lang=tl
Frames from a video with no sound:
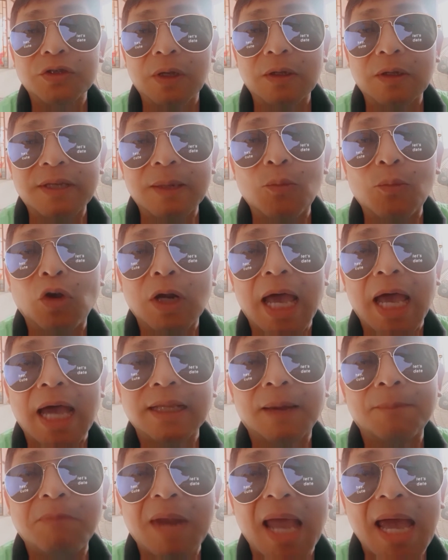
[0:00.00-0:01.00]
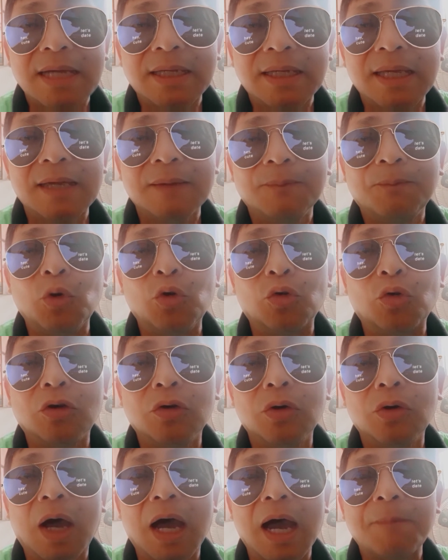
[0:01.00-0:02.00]
Simula na vlogging,
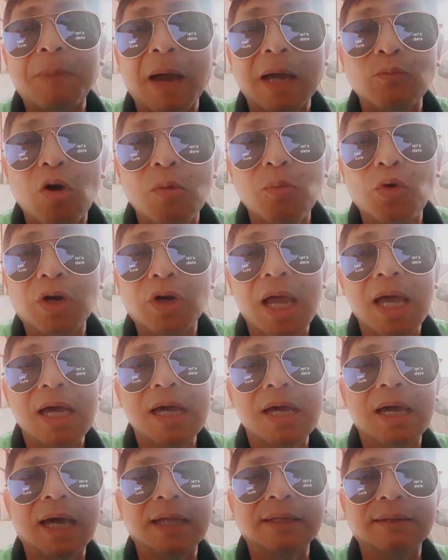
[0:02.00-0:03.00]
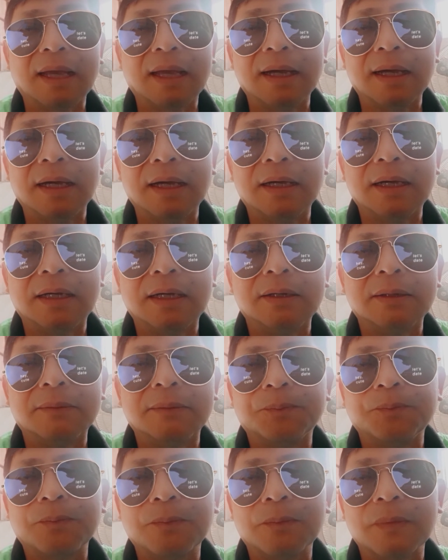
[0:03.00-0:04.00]
puro uh, pagmumura at uh,
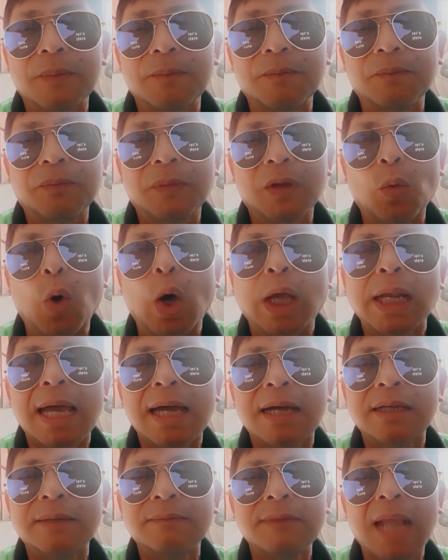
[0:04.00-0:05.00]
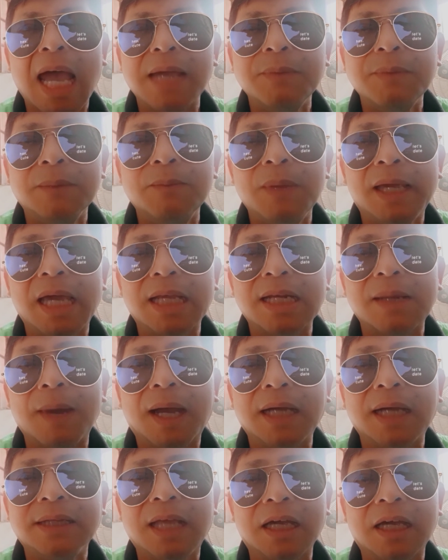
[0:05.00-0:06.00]
walang nagbibigay
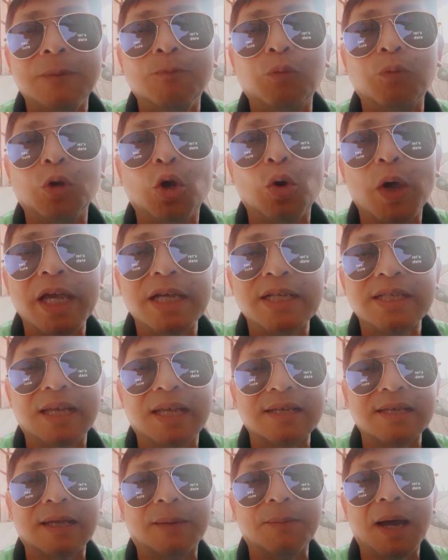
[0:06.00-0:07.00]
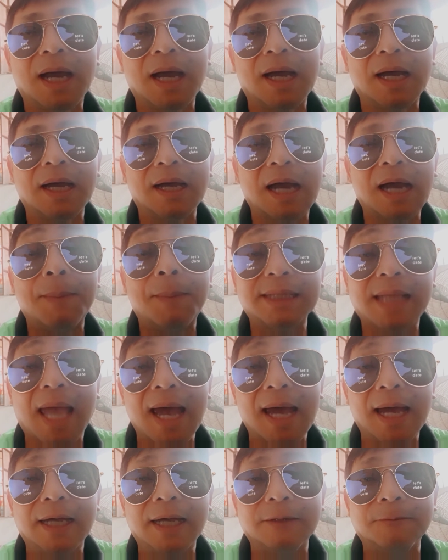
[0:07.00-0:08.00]
ng magandang influensya sa mga
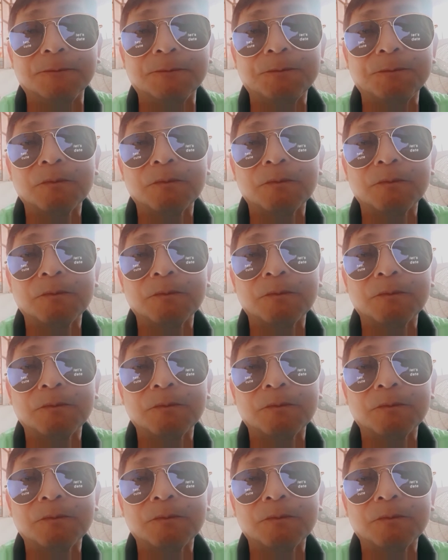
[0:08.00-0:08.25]
kabataan